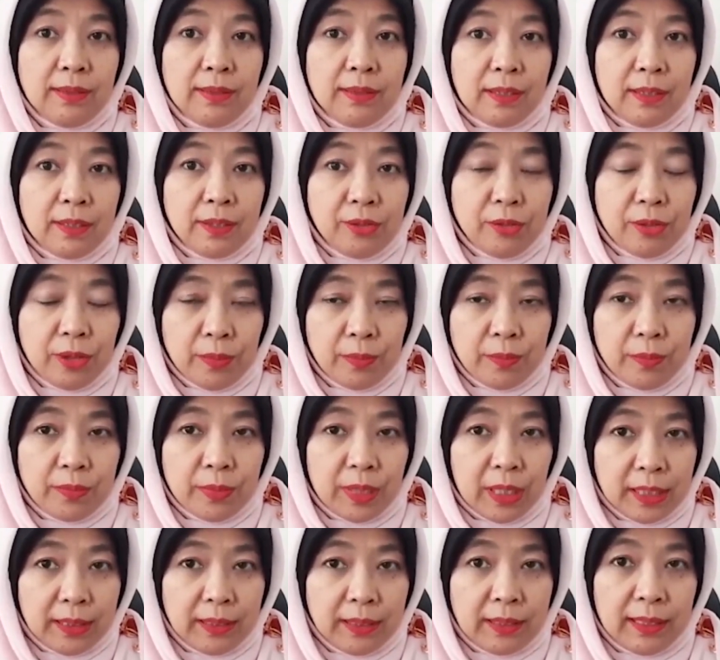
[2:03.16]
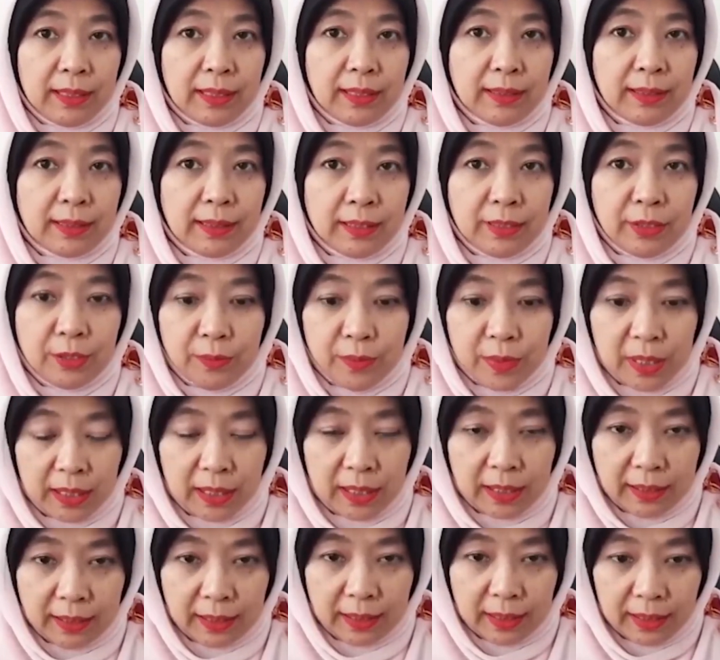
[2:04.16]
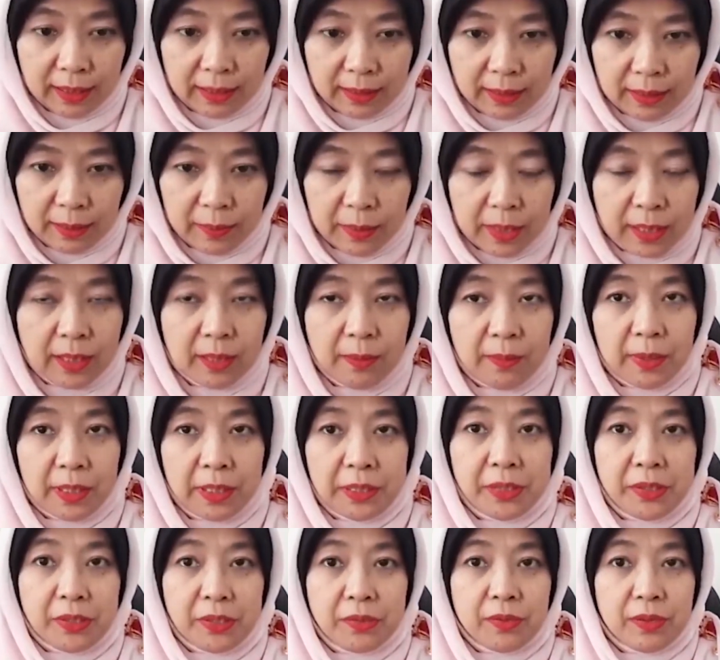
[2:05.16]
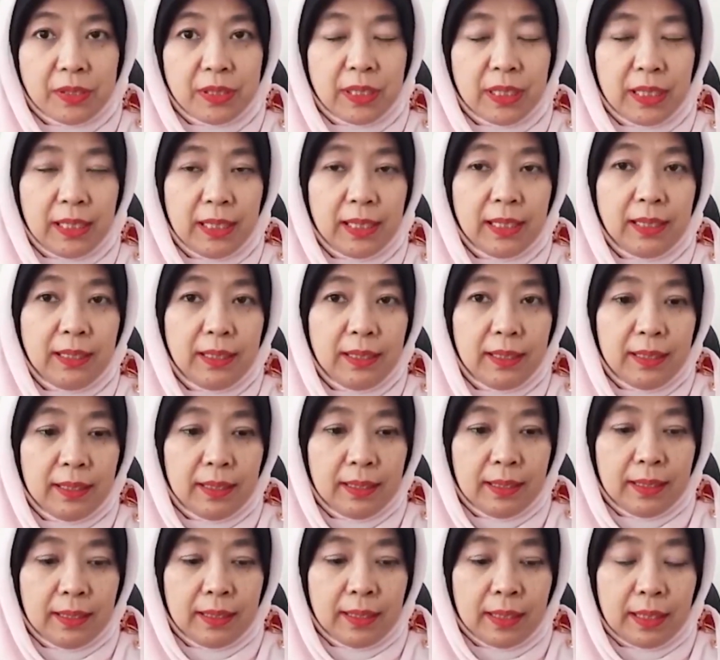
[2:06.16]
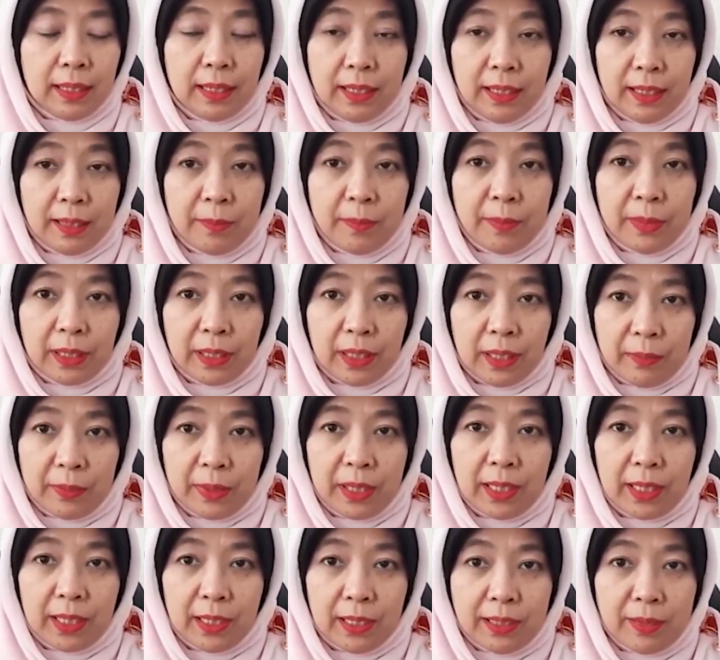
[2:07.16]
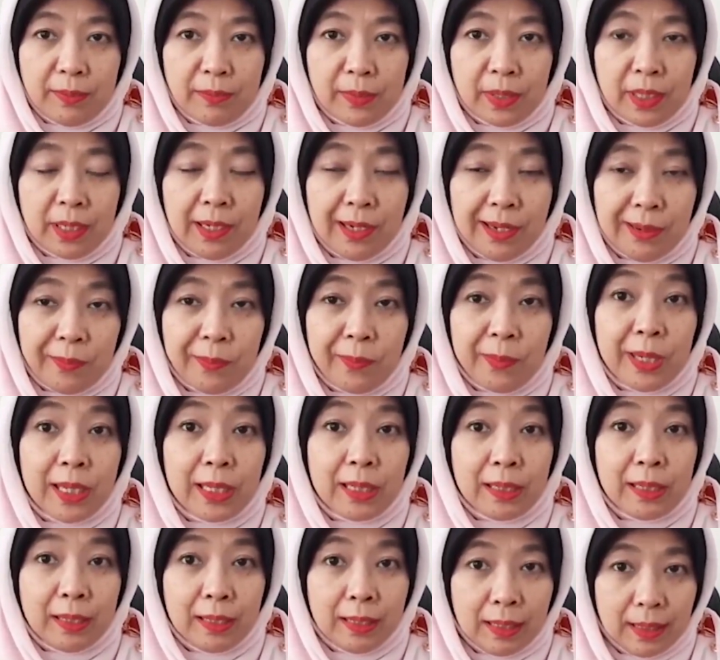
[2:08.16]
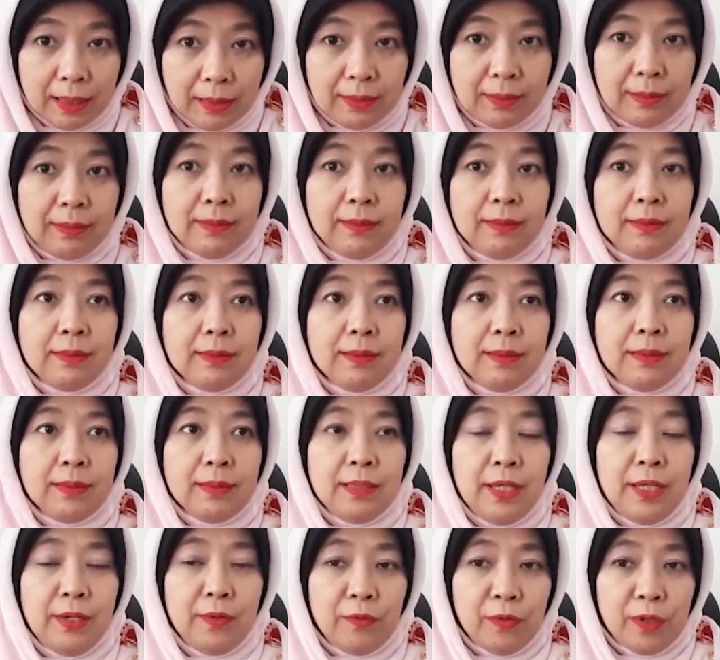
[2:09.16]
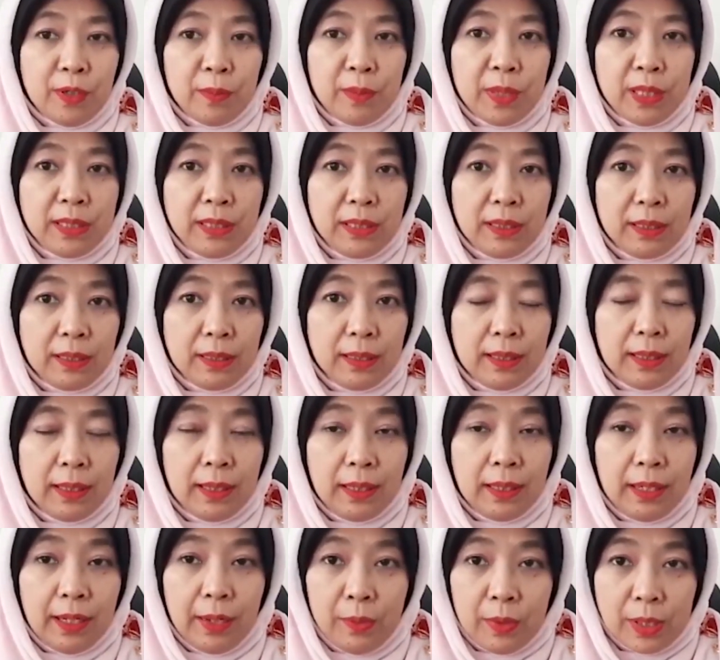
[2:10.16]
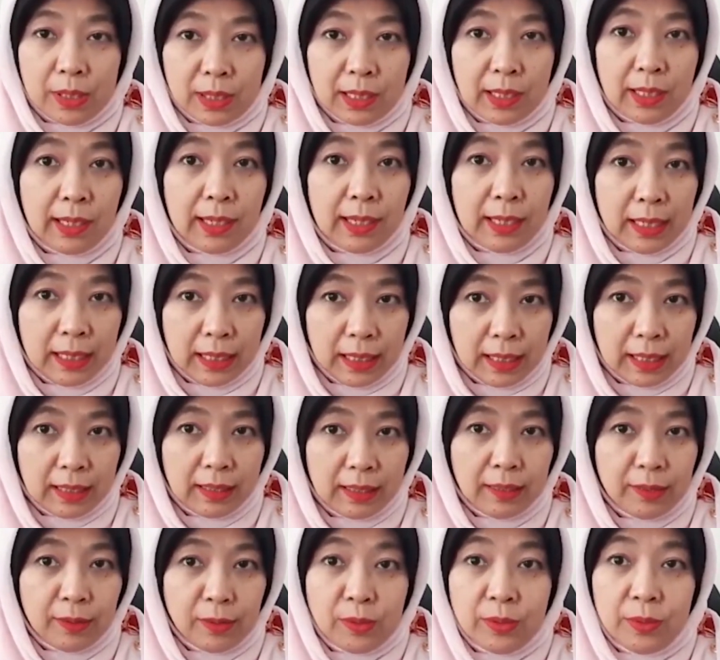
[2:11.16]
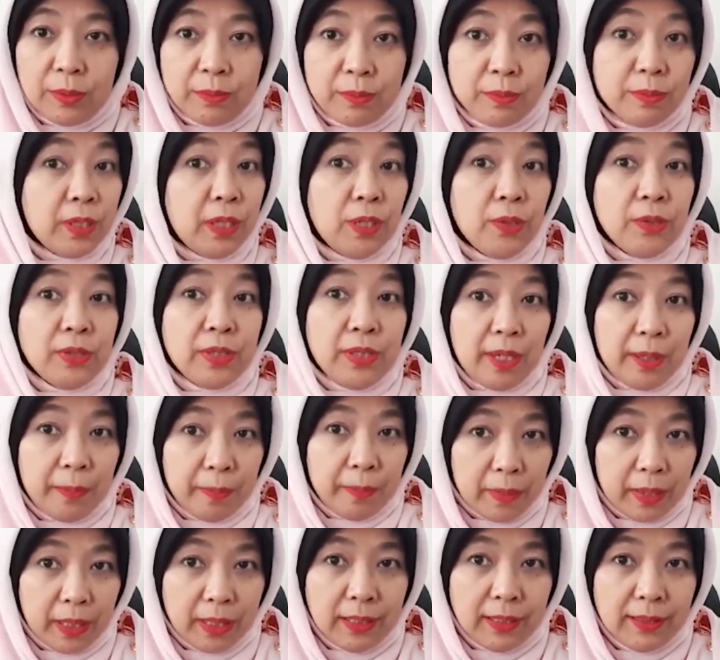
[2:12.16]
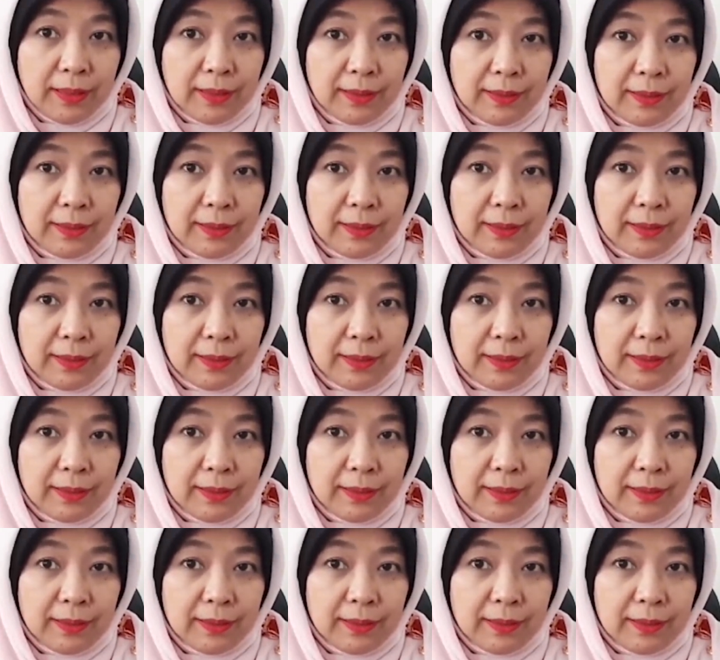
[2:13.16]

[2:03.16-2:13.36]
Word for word: saya juga mengajar saya coba tanyakan kepada mahasiswa saya kalian pertama kali mendapatkan uh, informasi tentang kedewasaan kalian itu melalui siapa